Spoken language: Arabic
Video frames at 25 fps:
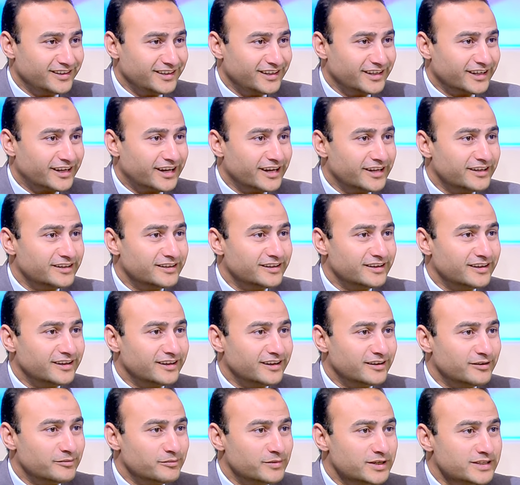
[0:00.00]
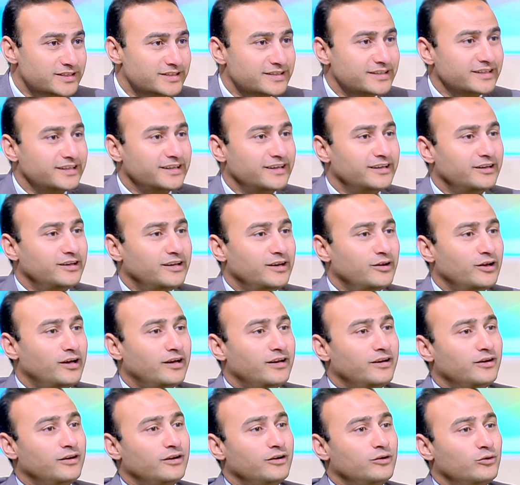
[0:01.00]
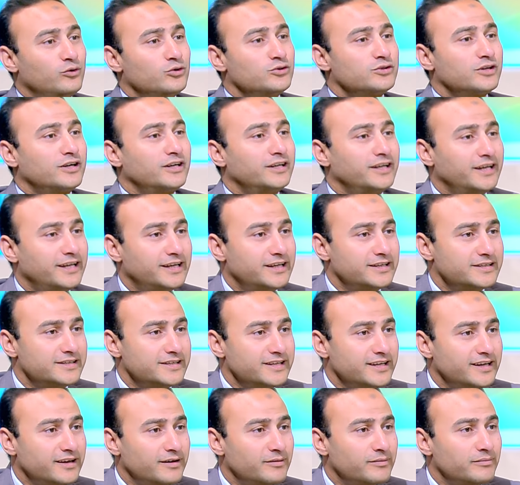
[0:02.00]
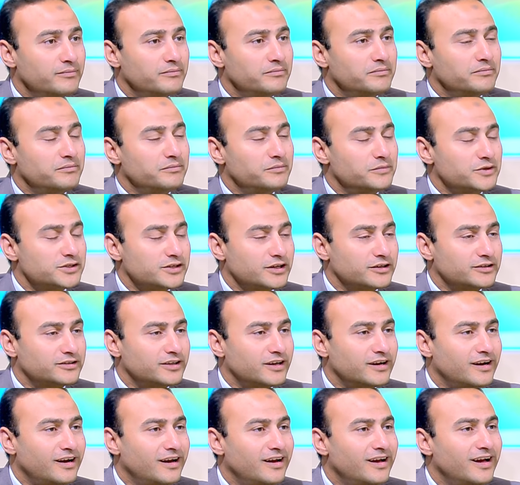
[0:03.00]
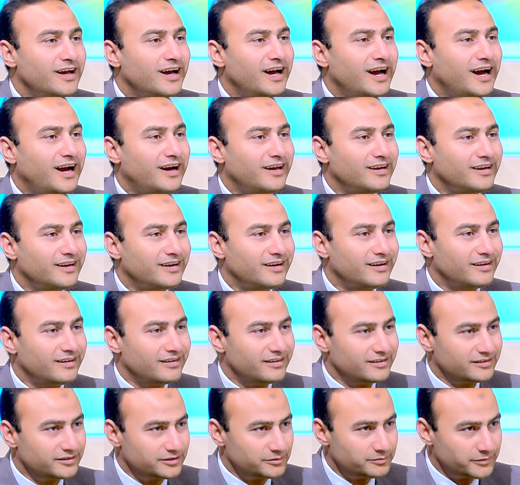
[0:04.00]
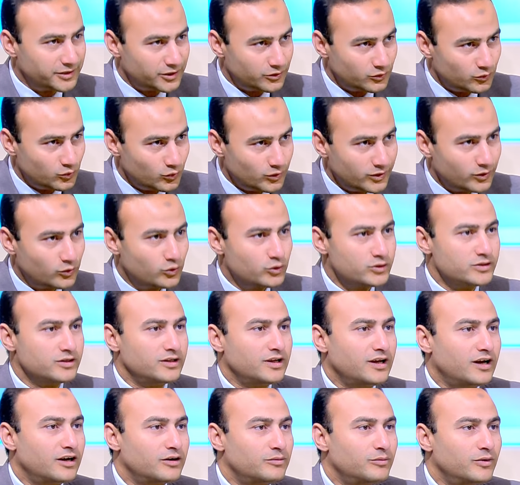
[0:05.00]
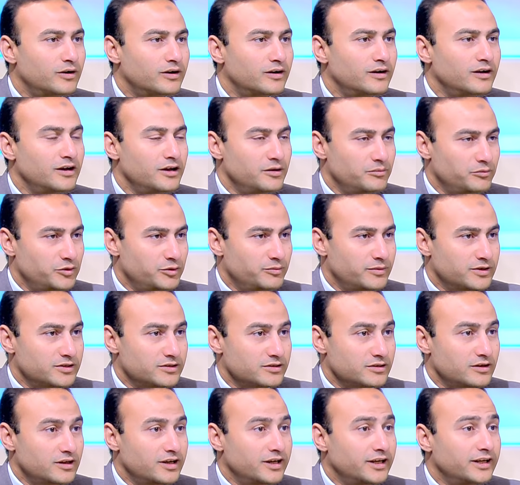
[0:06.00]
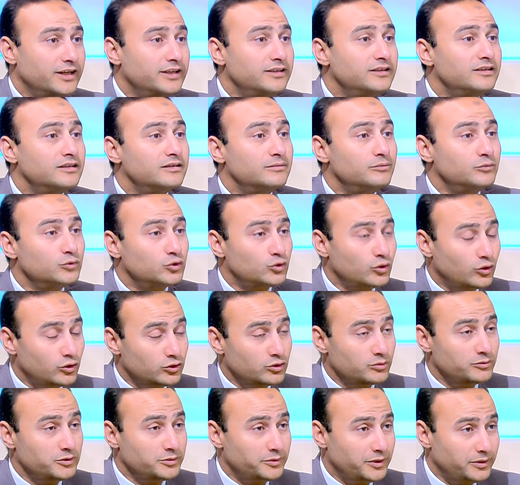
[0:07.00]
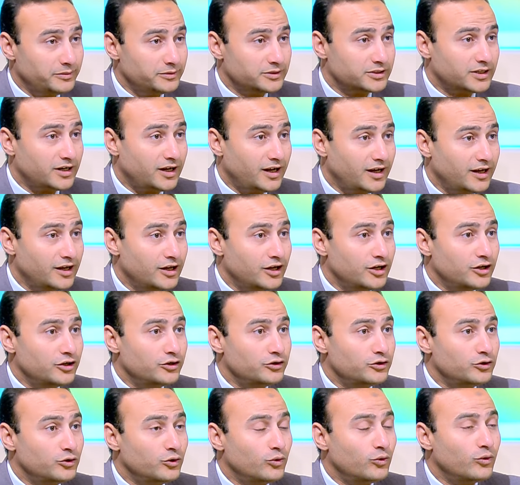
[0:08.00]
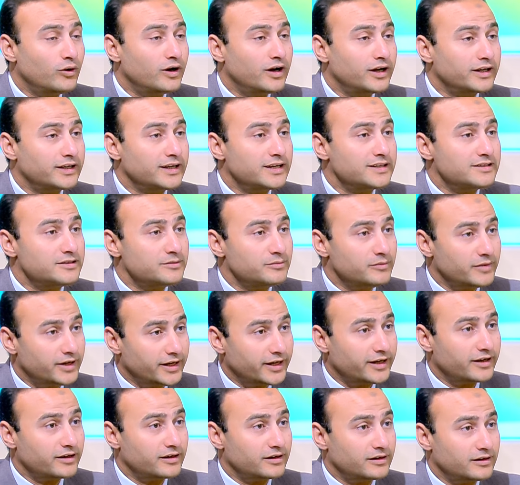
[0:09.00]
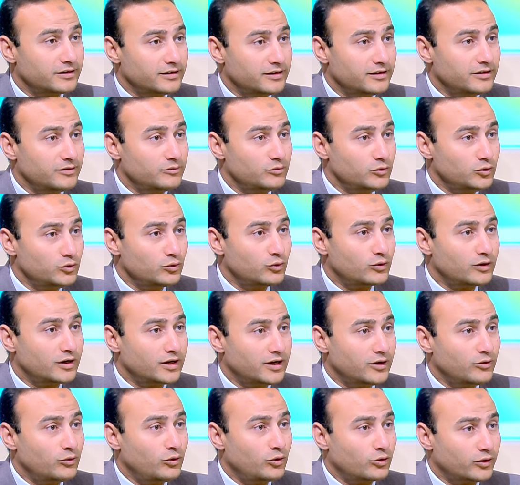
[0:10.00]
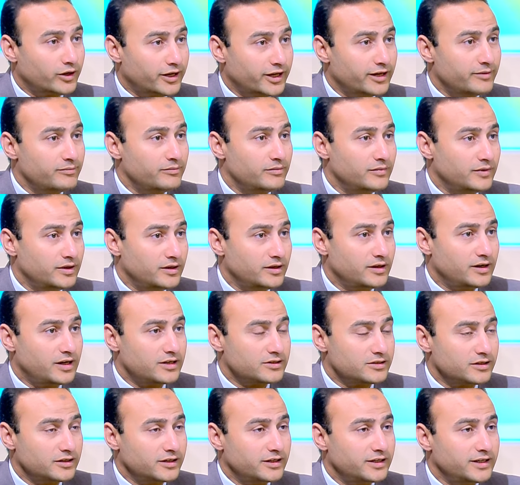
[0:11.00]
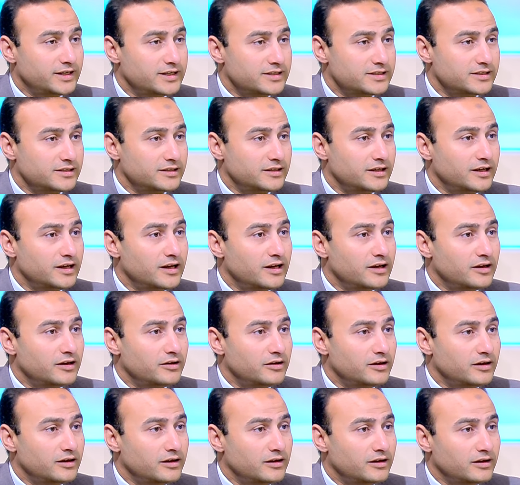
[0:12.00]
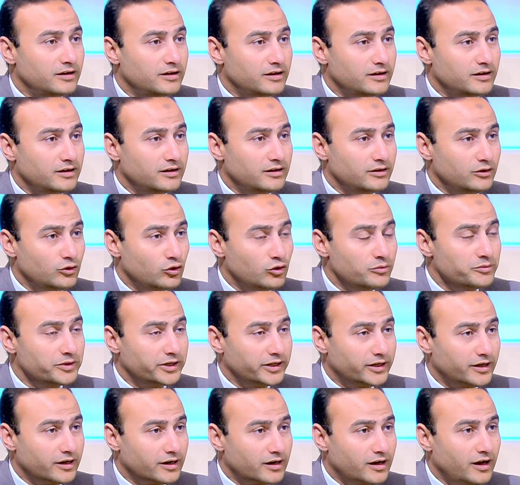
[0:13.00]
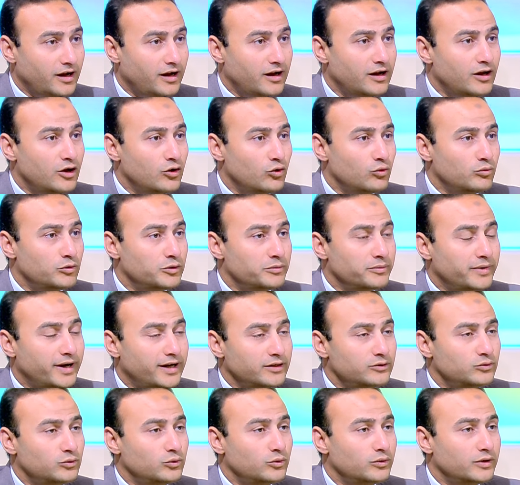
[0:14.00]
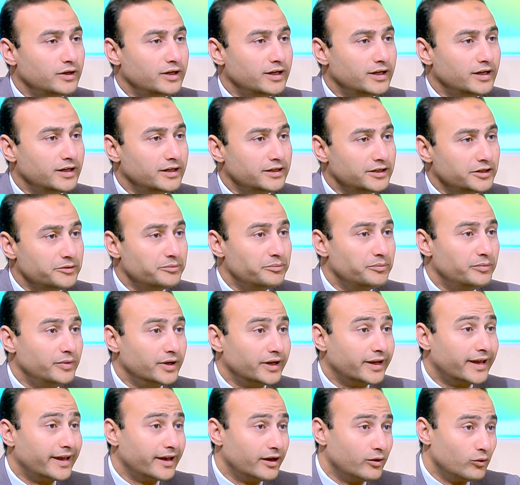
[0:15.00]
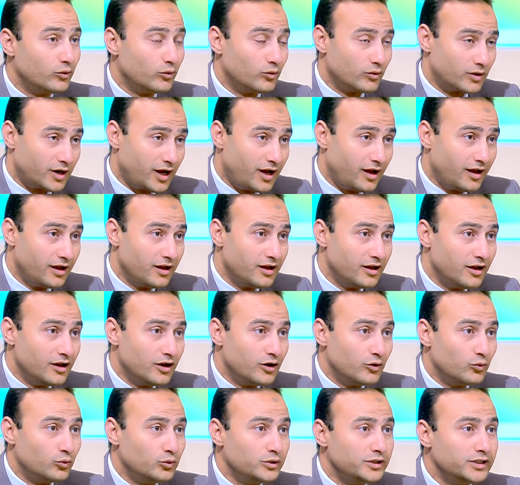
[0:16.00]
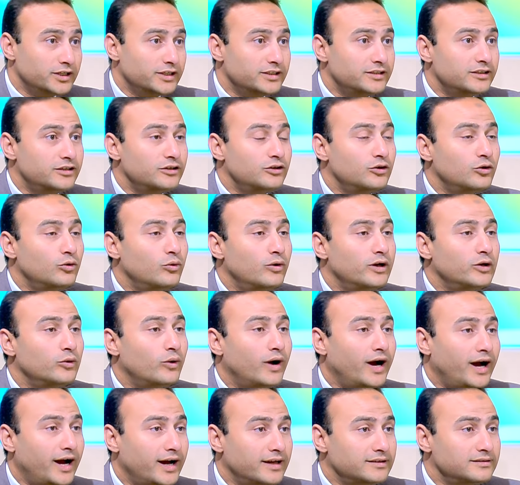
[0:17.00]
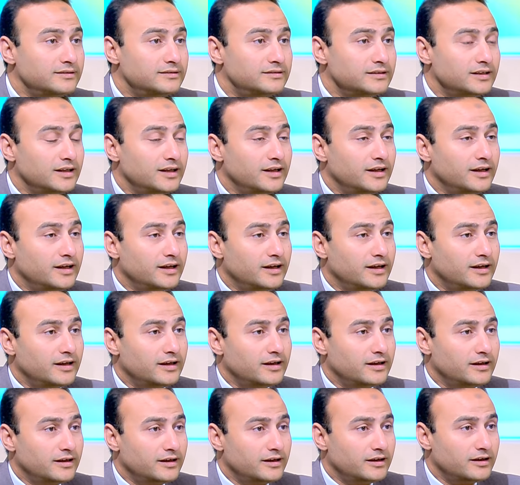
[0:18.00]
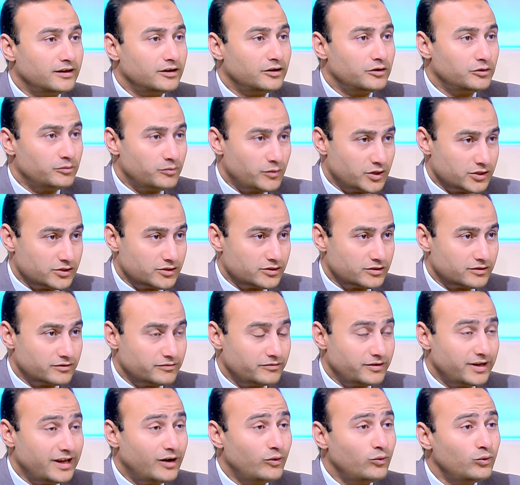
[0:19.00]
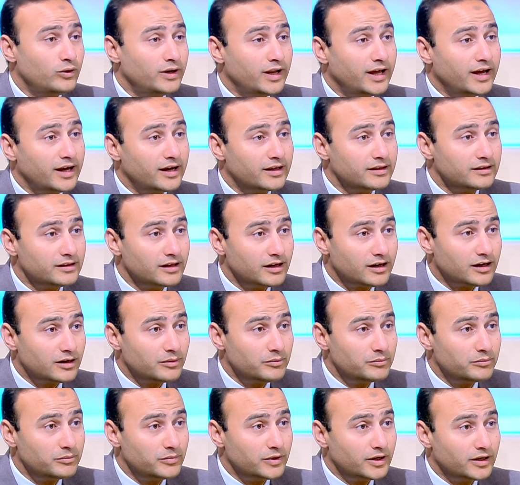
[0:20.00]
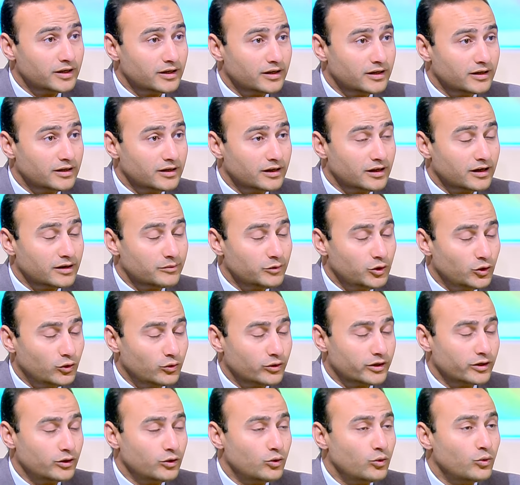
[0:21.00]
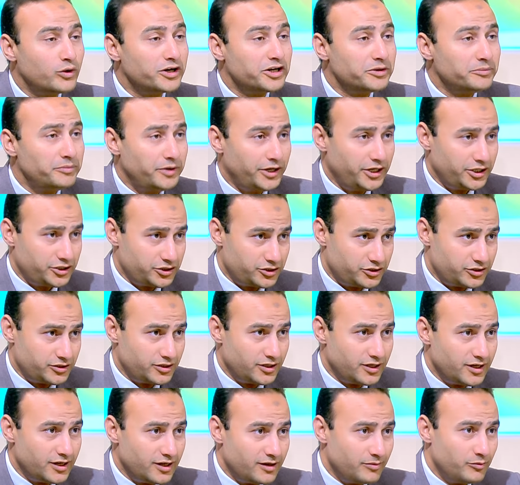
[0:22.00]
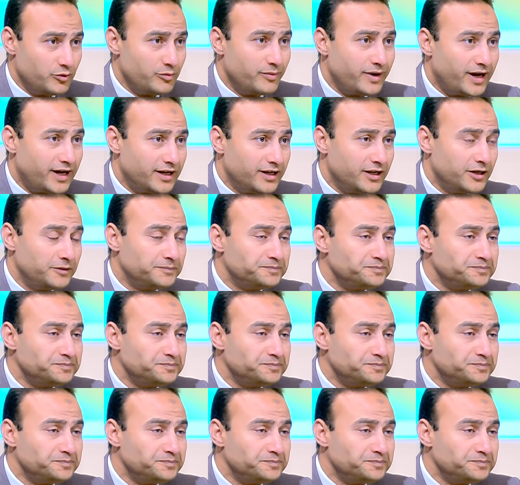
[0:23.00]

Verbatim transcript: كان آه، بس الاسره الاهناسيه مسيطره على يمكن نقول الجزء الاكبر من مصر أوه. قدر من تحط بن بحيبه رع ان هو يهزم اخر آه، ملوك او حكام آه، العصر الاهناسي اللي هو ميريكا رع ومن بعده نب كاو رع وقدر ان هو يوحد مصر في الاول اخذ لقب اللقب الحوري اللي هو نبحج بمعنى